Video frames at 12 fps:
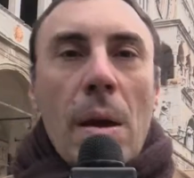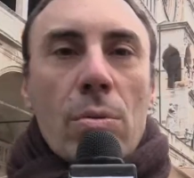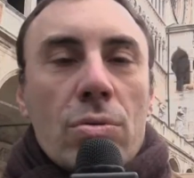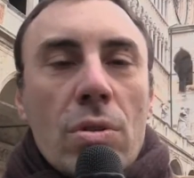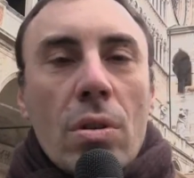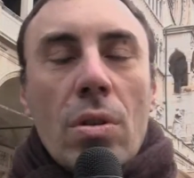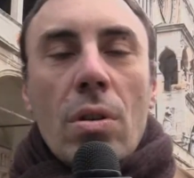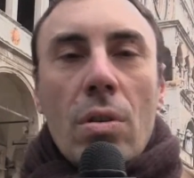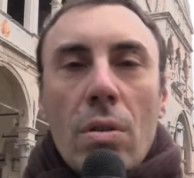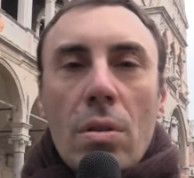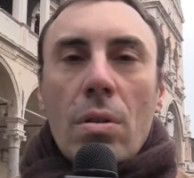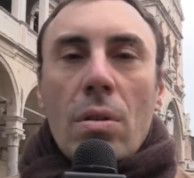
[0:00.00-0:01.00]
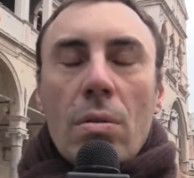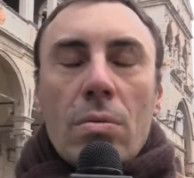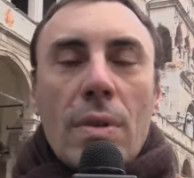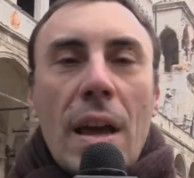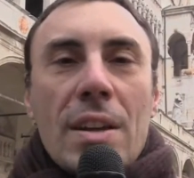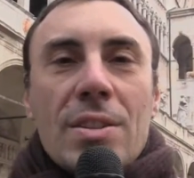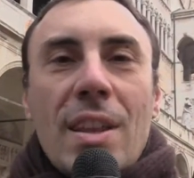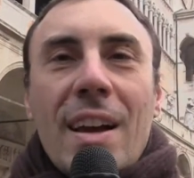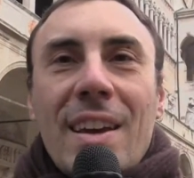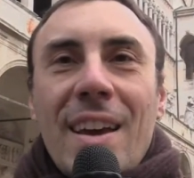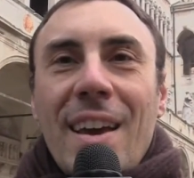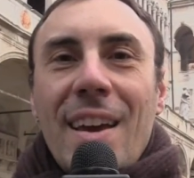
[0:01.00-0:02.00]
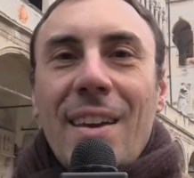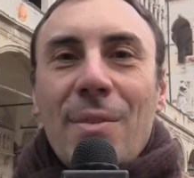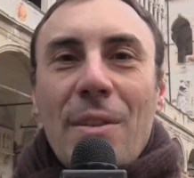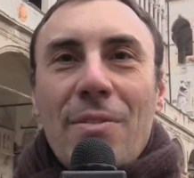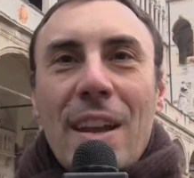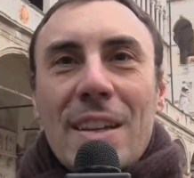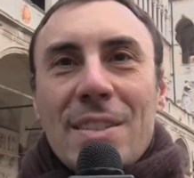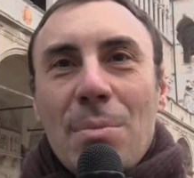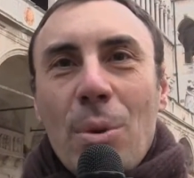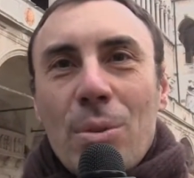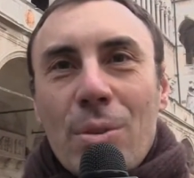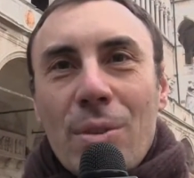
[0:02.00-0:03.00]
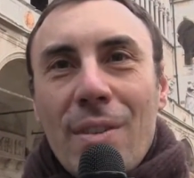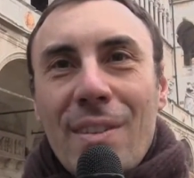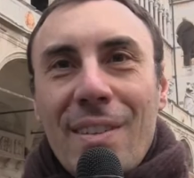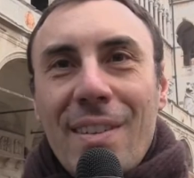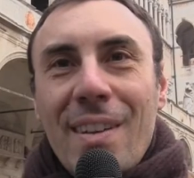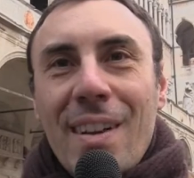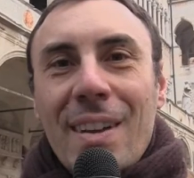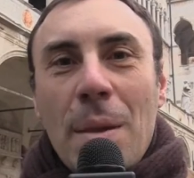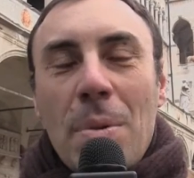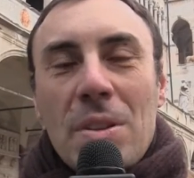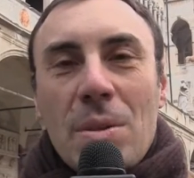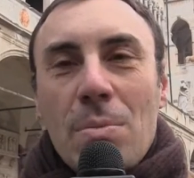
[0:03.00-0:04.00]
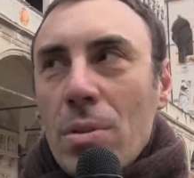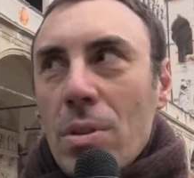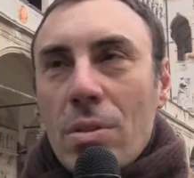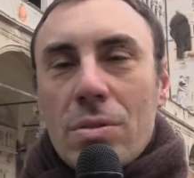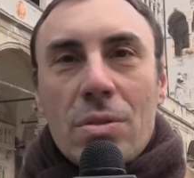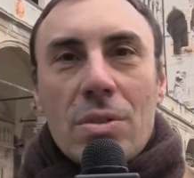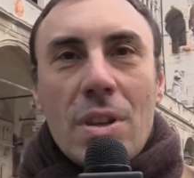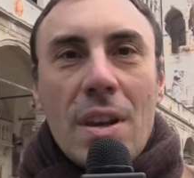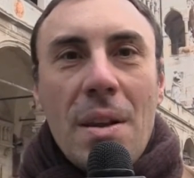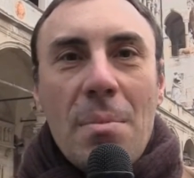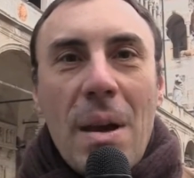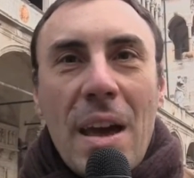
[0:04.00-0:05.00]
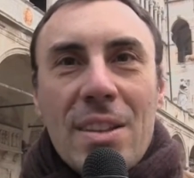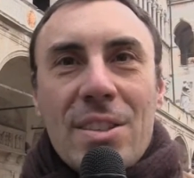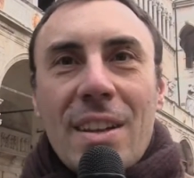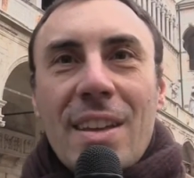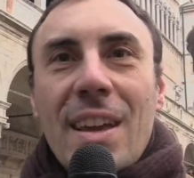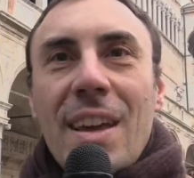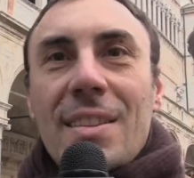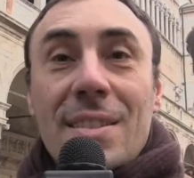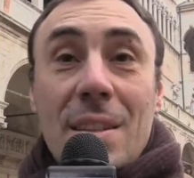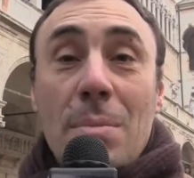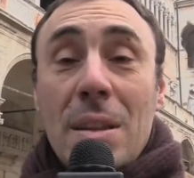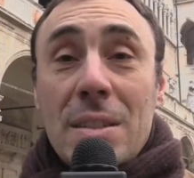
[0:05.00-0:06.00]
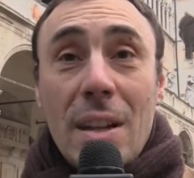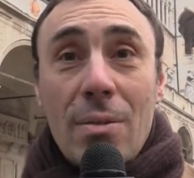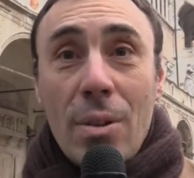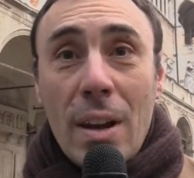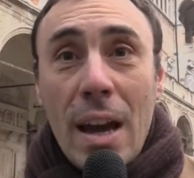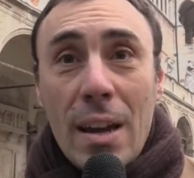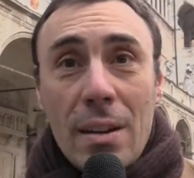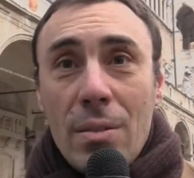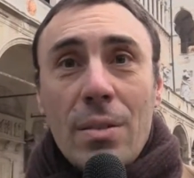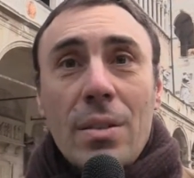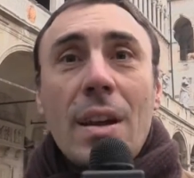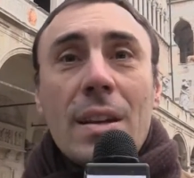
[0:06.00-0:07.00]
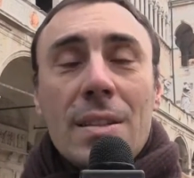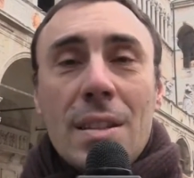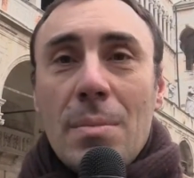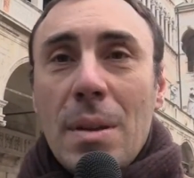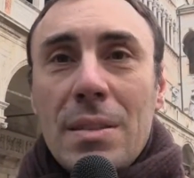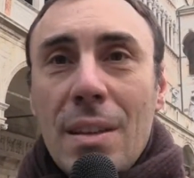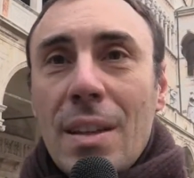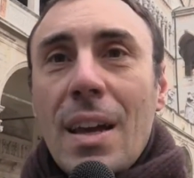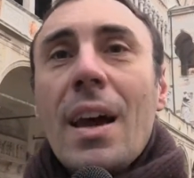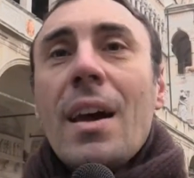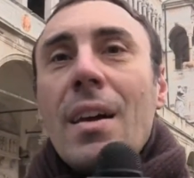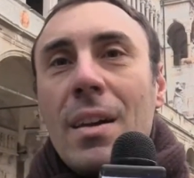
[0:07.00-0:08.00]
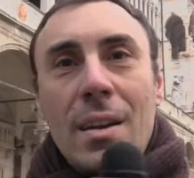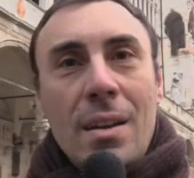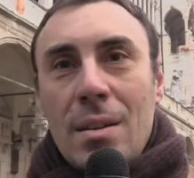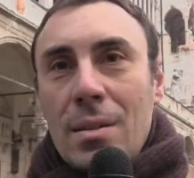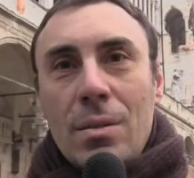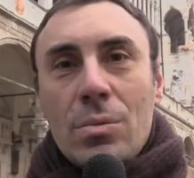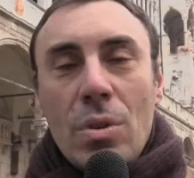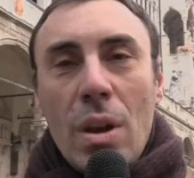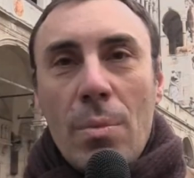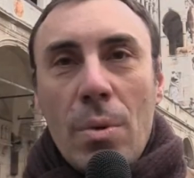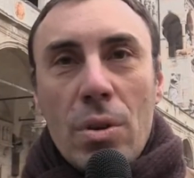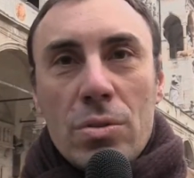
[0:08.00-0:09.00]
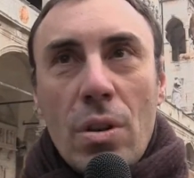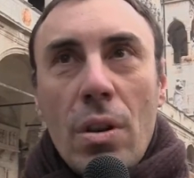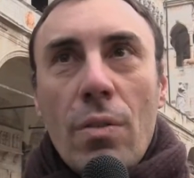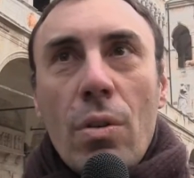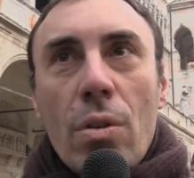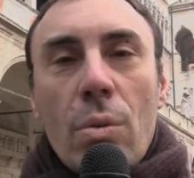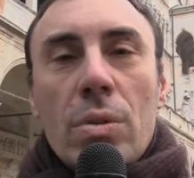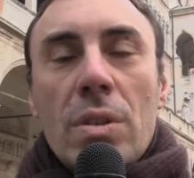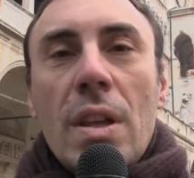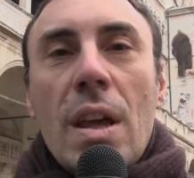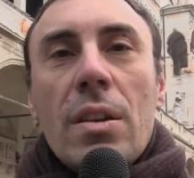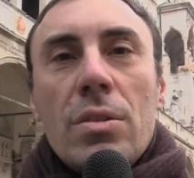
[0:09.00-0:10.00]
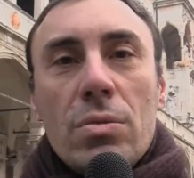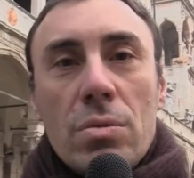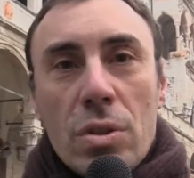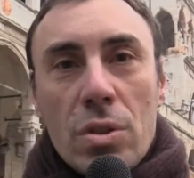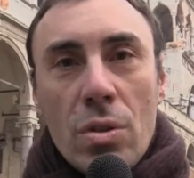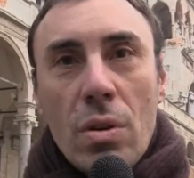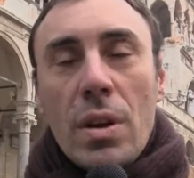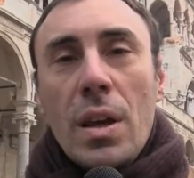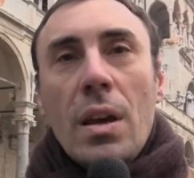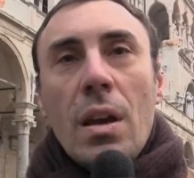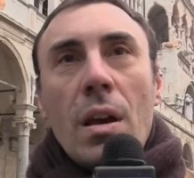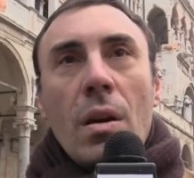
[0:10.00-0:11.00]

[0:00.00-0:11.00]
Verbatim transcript: uso un hashtag e una frase molto, che piace molto al nostro general manager che è testa bassa a lavorare. Noi anche stamattina continuiamo il nostro lavoro quotidiano di tutti i giorni,